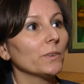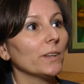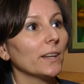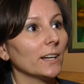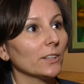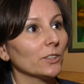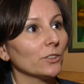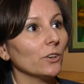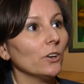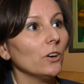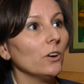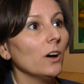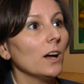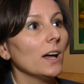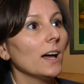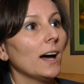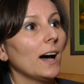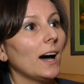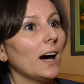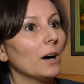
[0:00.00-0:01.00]
na to,
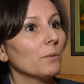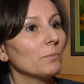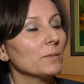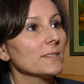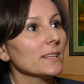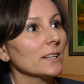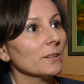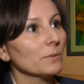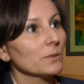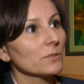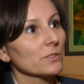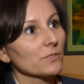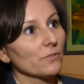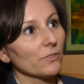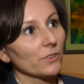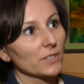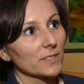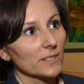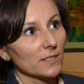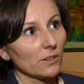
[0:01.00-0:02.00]
aby zadbać o
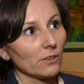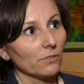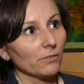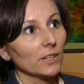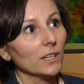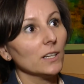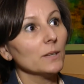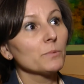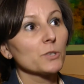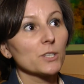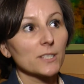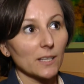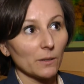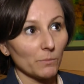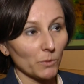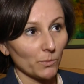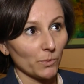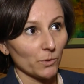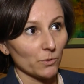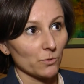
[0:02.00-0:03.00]
swoje zdrowie, lepsze
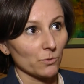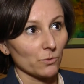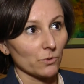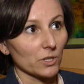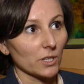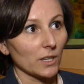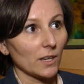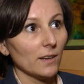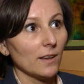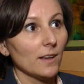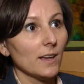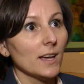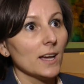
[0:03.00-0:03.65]
samopoczucie,